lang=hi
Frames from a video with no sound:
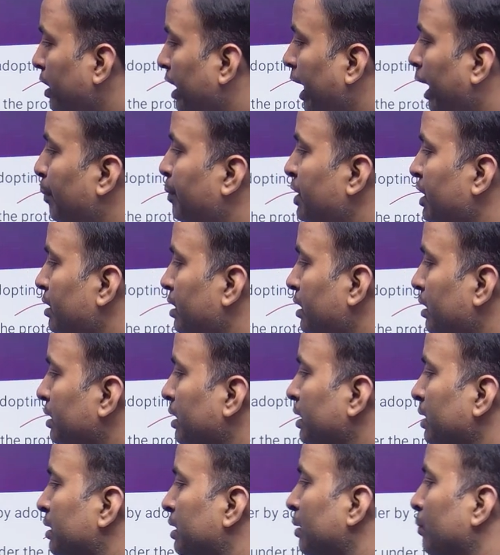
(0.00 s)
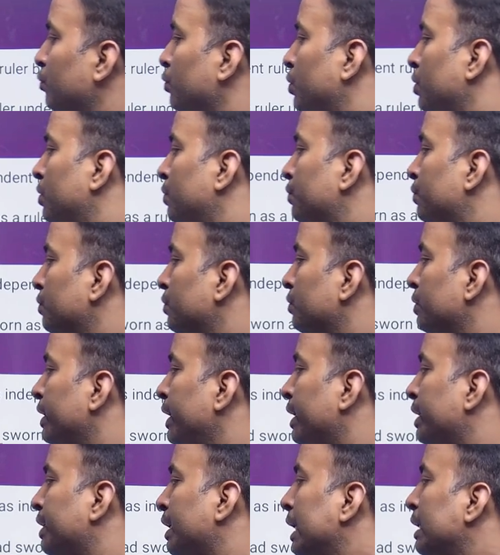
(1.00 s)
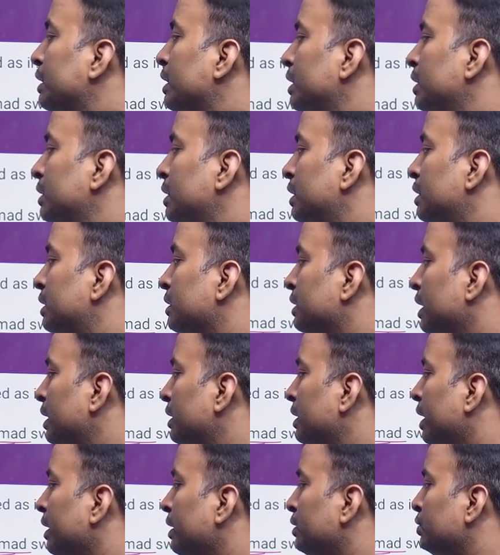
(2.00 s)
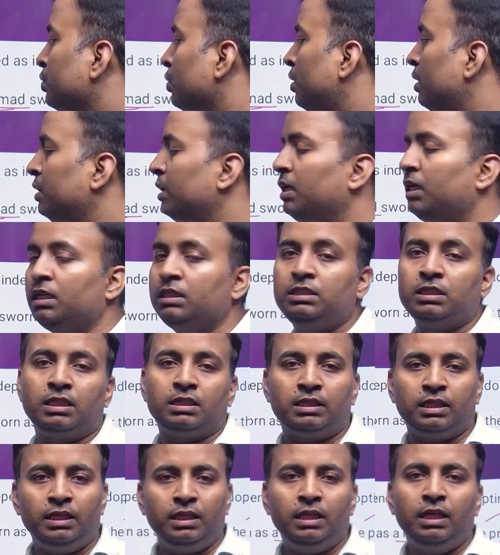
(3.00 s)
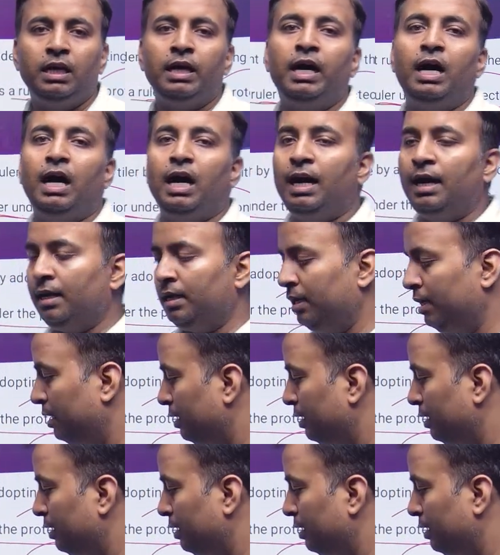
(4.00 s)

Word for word: कैप्चर करते हैं तब वो उन्हें एक टाइटल दिया जाता है दैट इज कॉल्ड हजरत आला